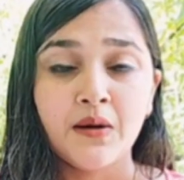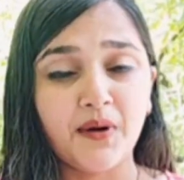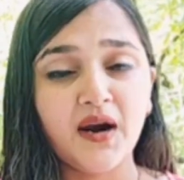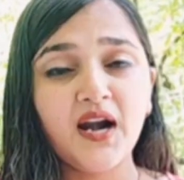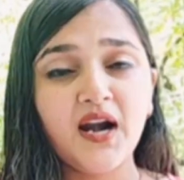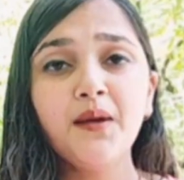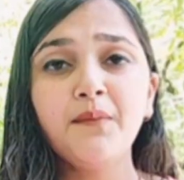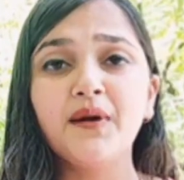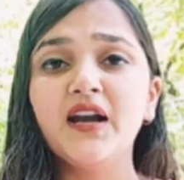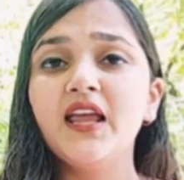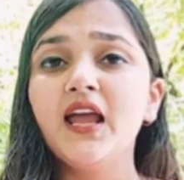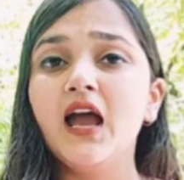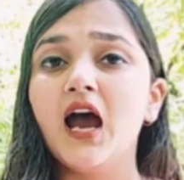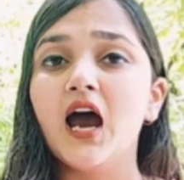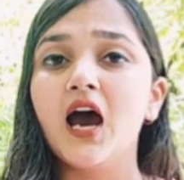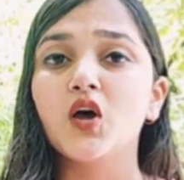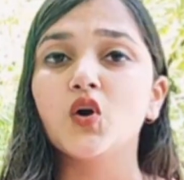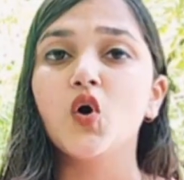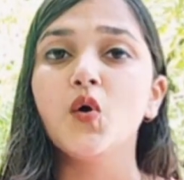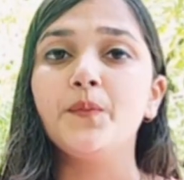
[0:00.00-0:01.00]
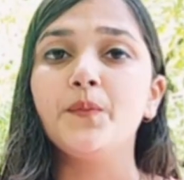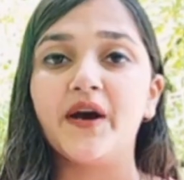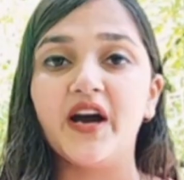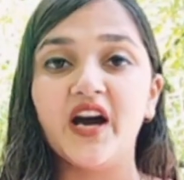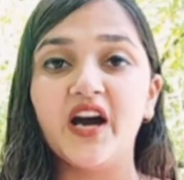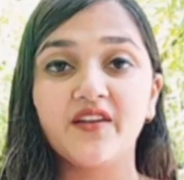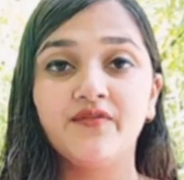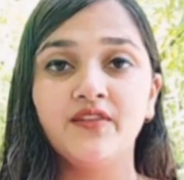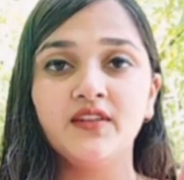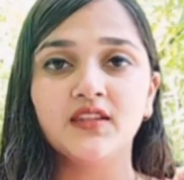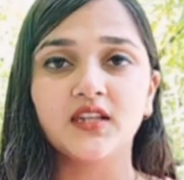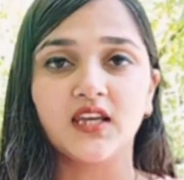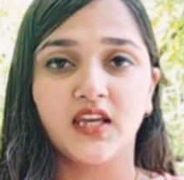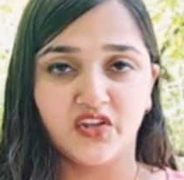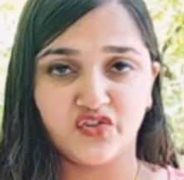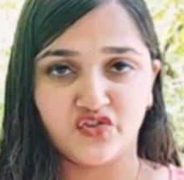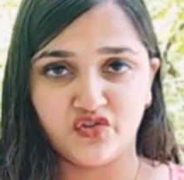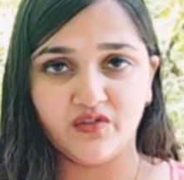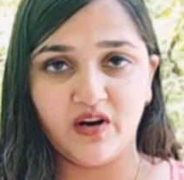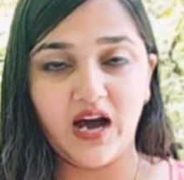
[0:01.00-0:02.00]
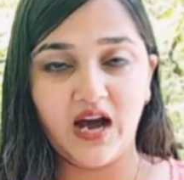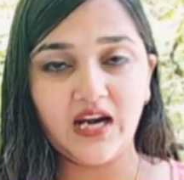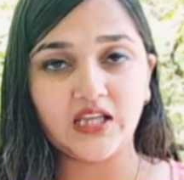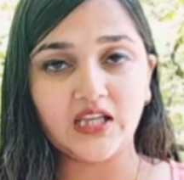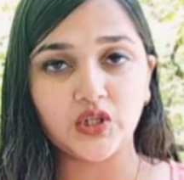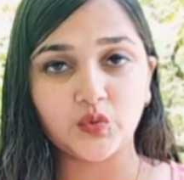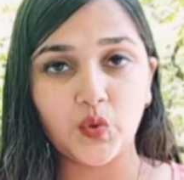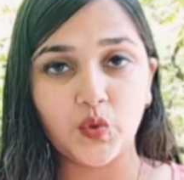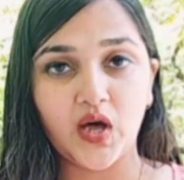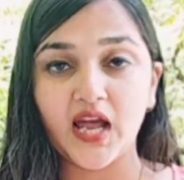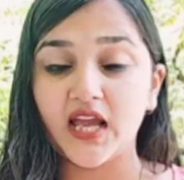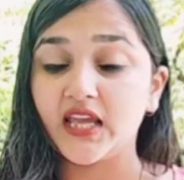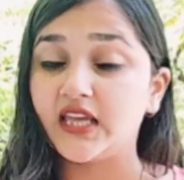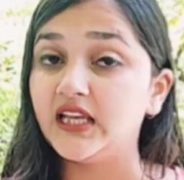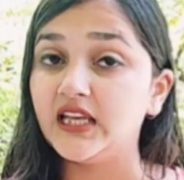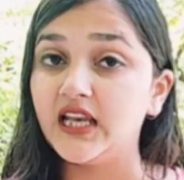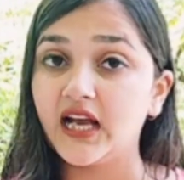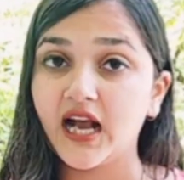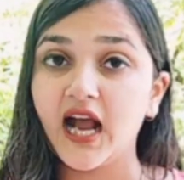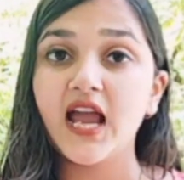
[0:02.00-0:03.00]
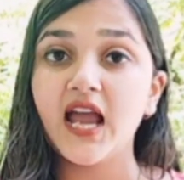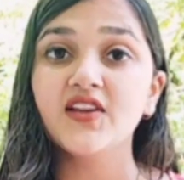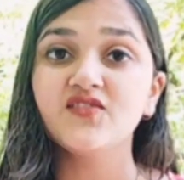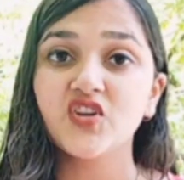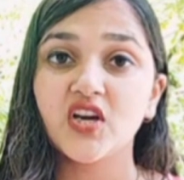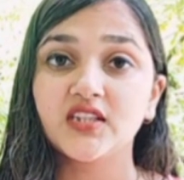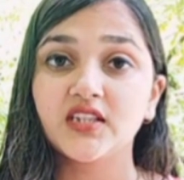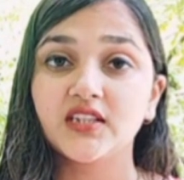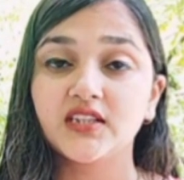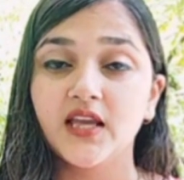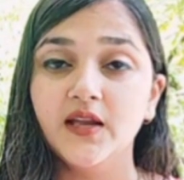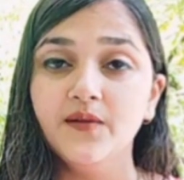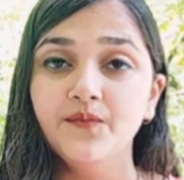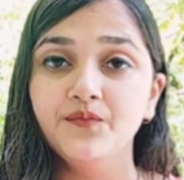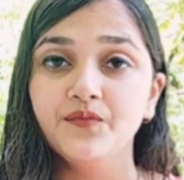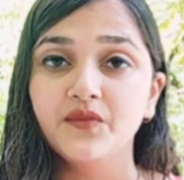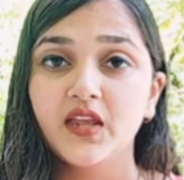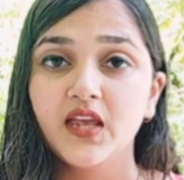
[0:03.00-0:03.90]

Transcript: बड़े बड़े आरोप अरविंद केजरीवाल के द्वारा ही लगाए जाते थे